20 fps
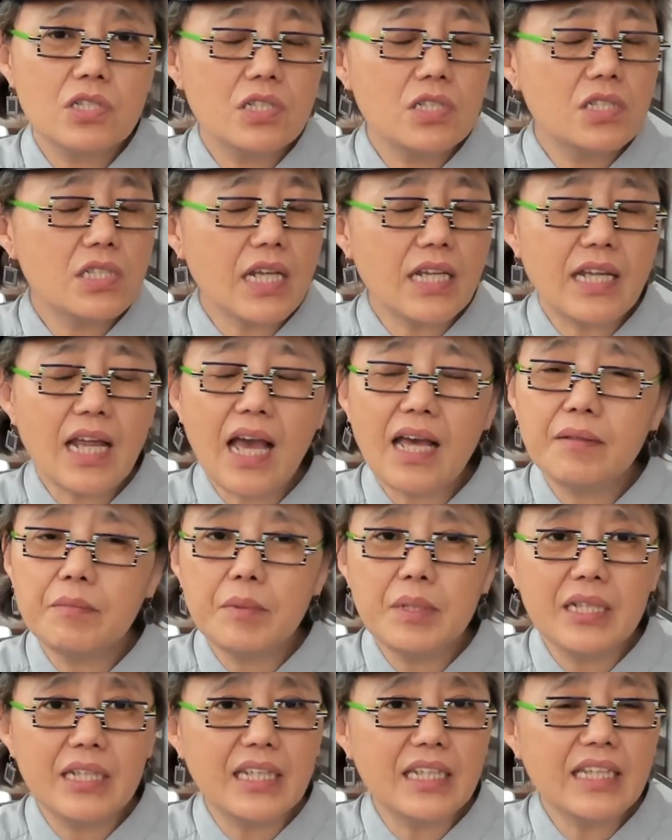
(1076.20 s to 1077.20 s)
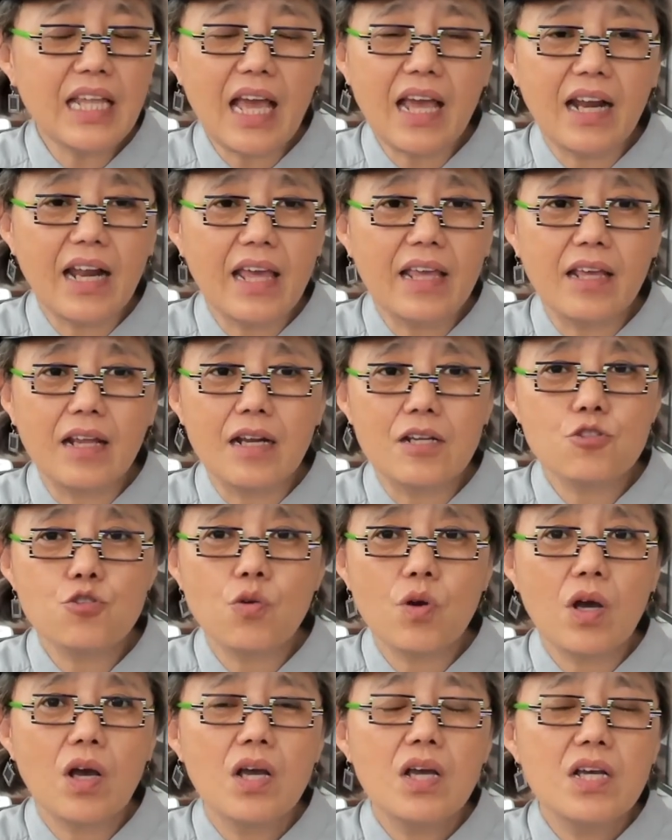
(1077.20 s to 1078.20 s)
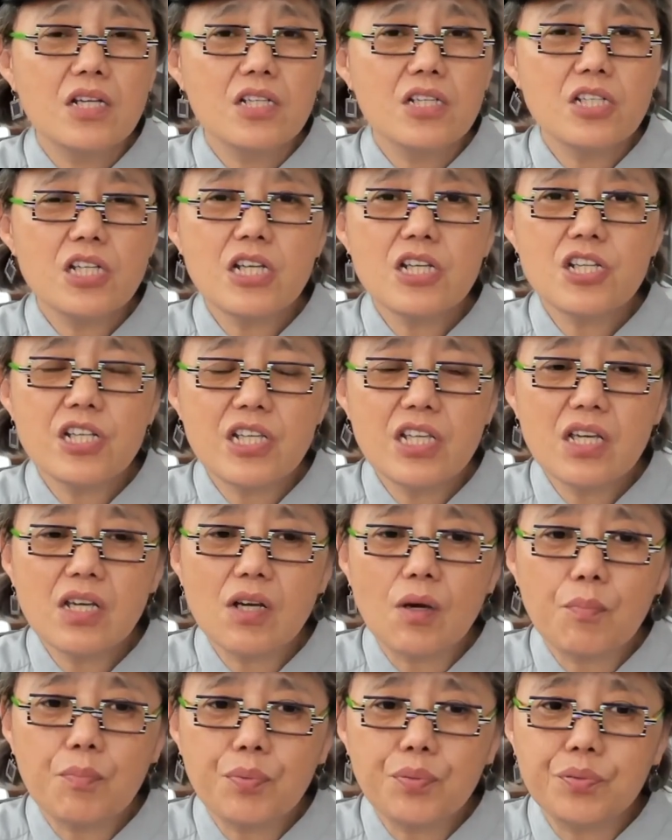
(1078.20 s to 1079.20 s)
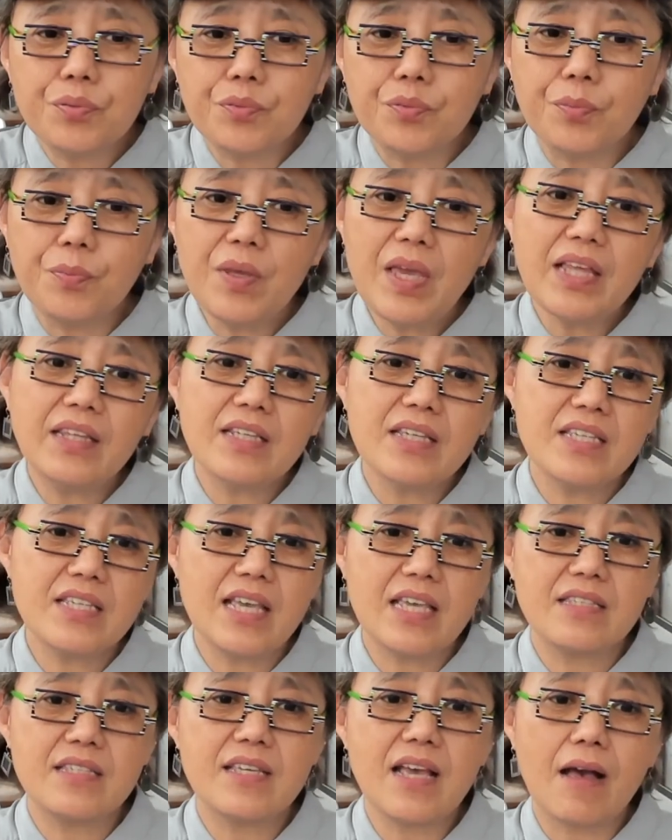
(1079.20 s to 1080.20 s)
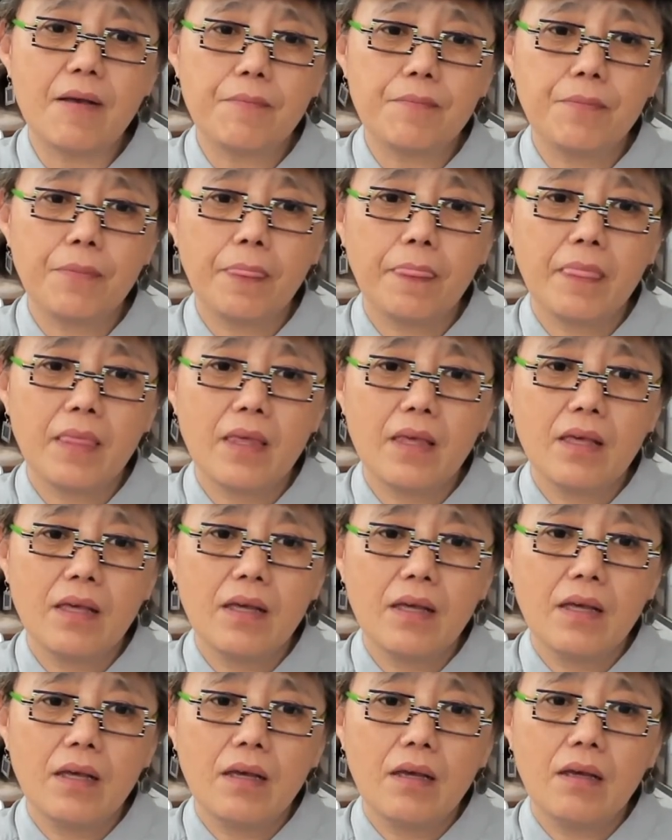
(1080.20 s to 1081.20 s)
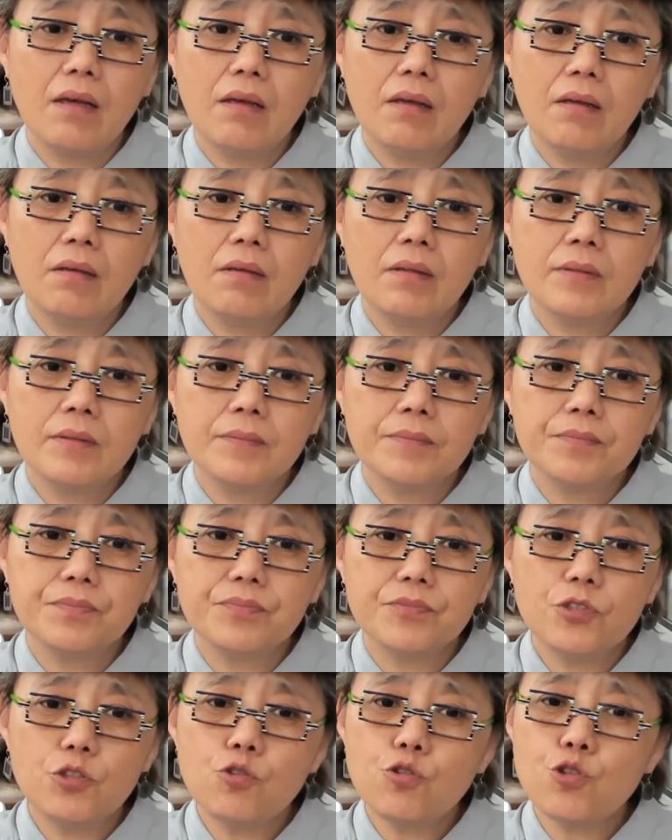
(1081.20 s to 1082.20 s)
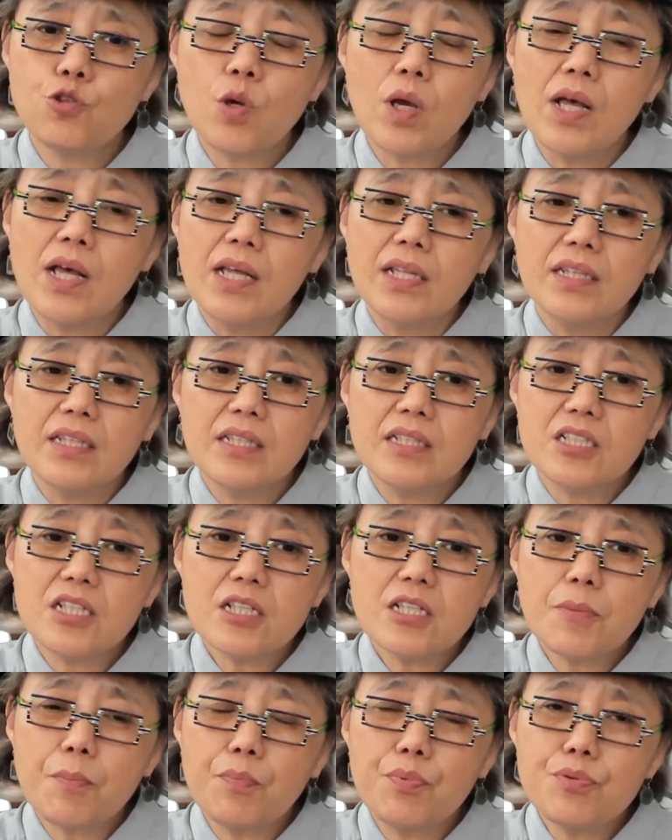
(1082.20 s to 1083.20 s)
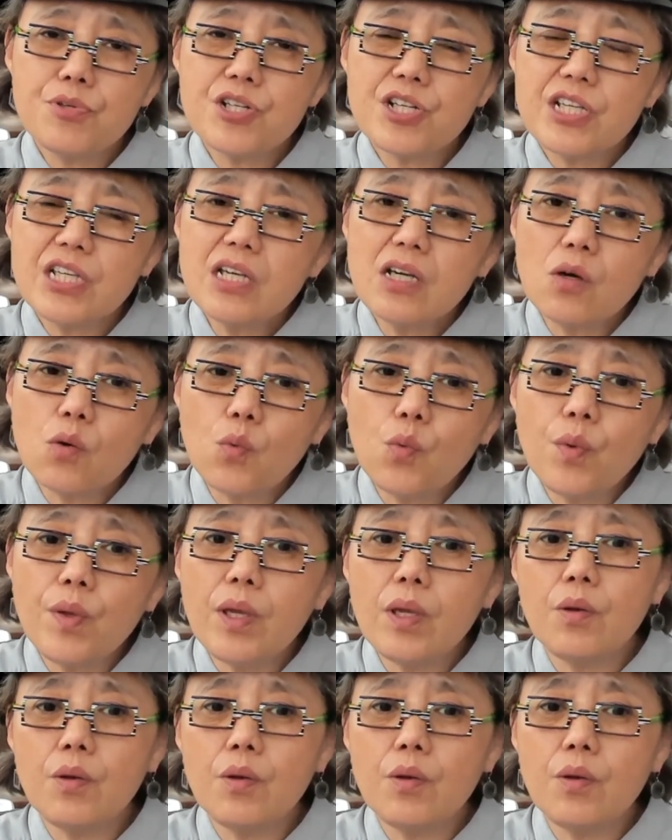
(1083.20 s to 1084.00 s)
在他那一代来说。这是一个普遍的现象，呃，就是说，你这就不是一个规